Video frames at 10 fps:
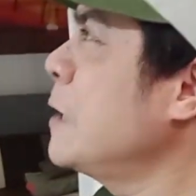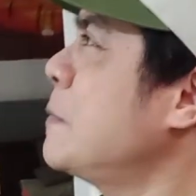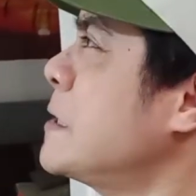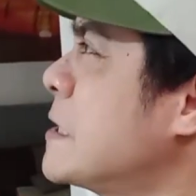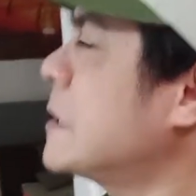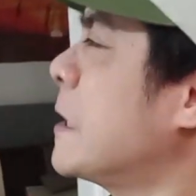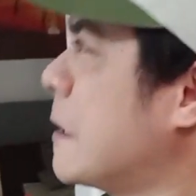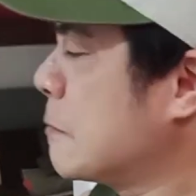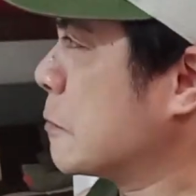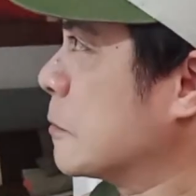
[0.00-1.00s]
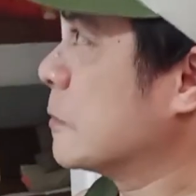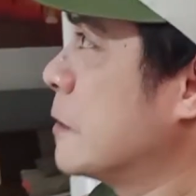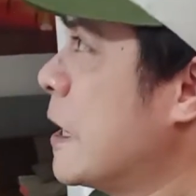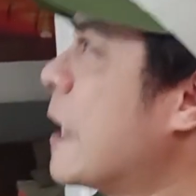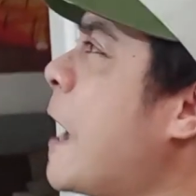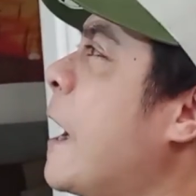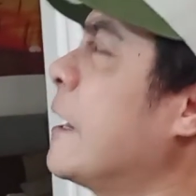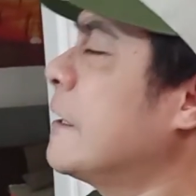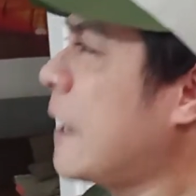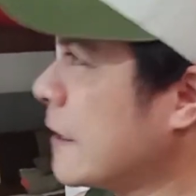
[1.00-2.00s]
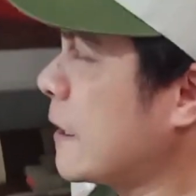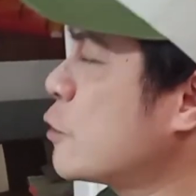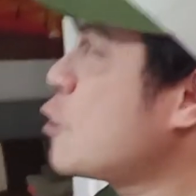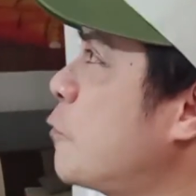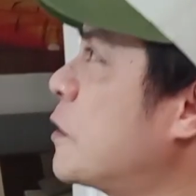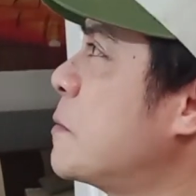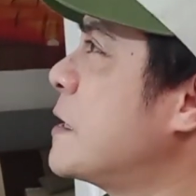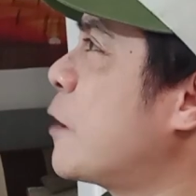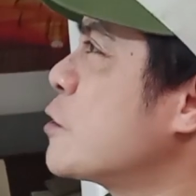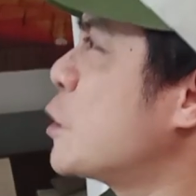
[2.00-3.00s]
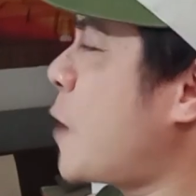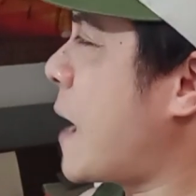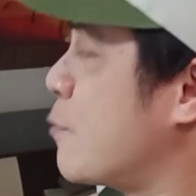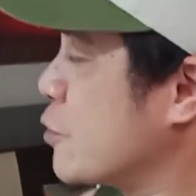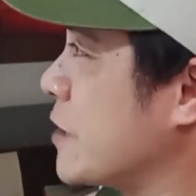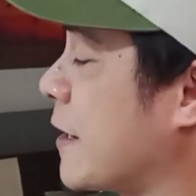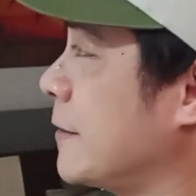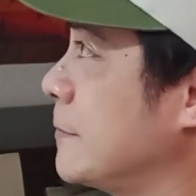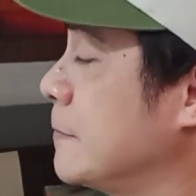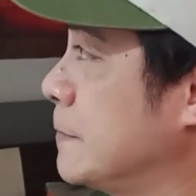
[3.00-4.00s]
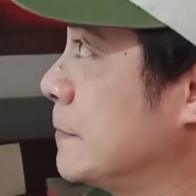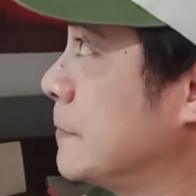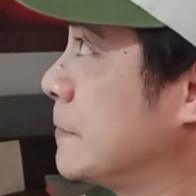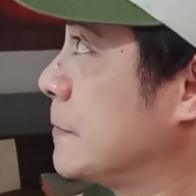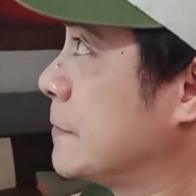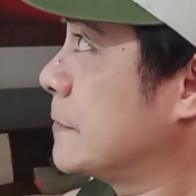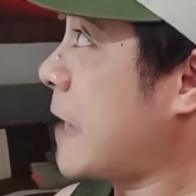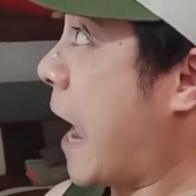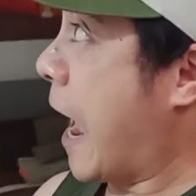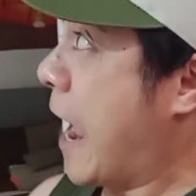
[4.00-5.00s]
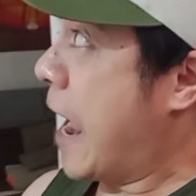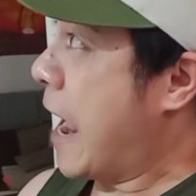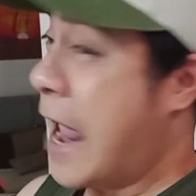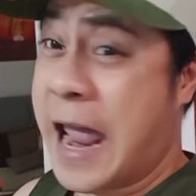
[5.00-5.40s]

alimbising sa tingin mo, kakanta kaya ito sa affirmer na kung sino amon niya? Ha?